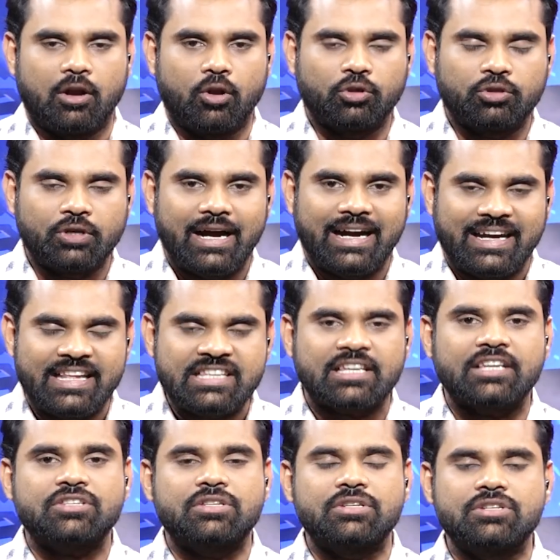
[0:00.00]
లోతుగా
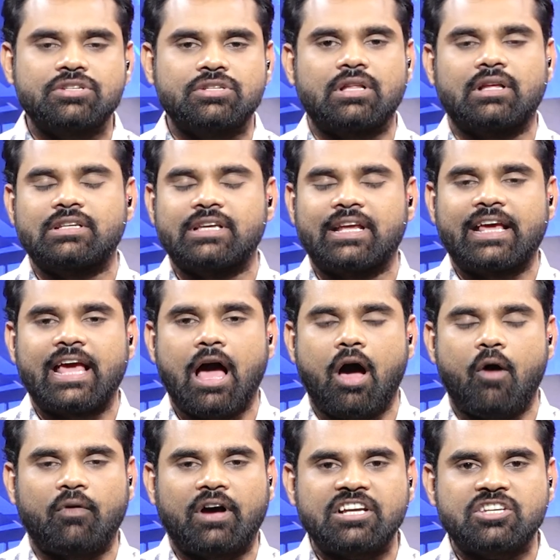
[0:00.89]
డిస్కషన్ జరిగే
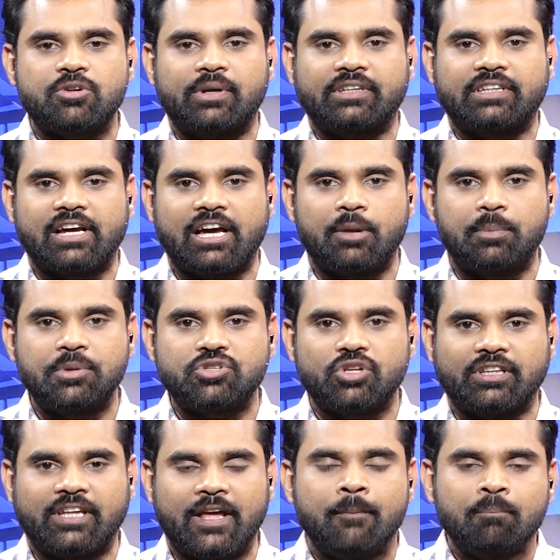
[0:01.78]
అవకాశం అయితే
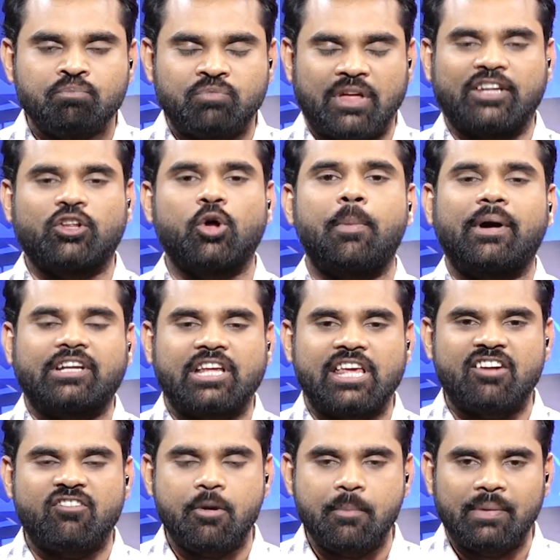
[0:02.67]
కనిపిస్తుంది తనతో పాటు
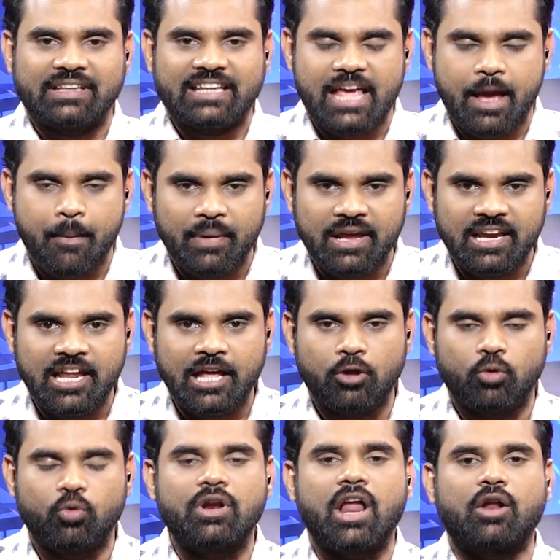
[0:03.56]
ఇరవై మంది
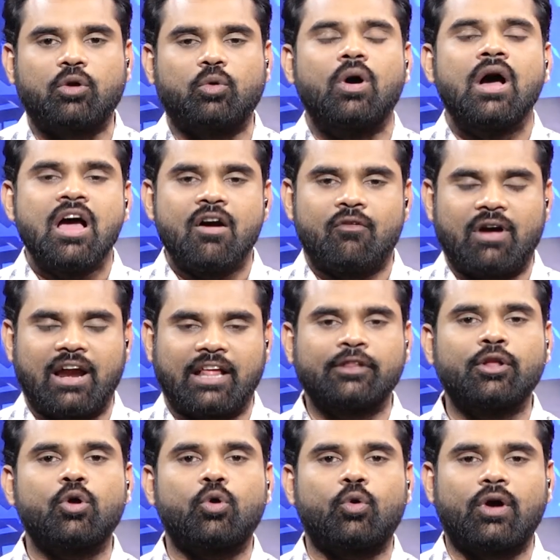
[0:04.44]
ఎమ్మెల్యేలు ఉన్నారు
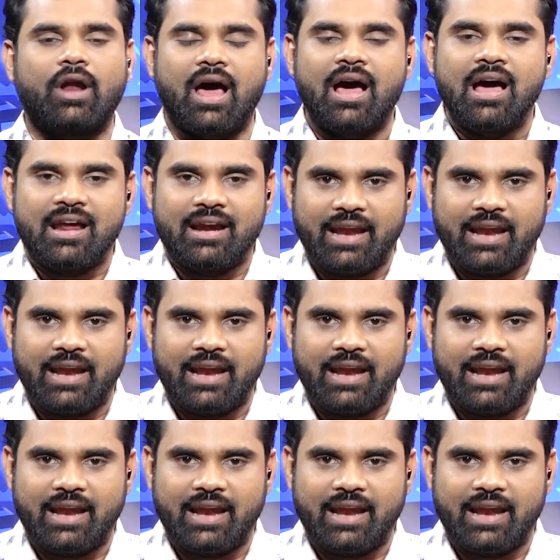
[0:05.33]
వాళ్ళందరూ కూడా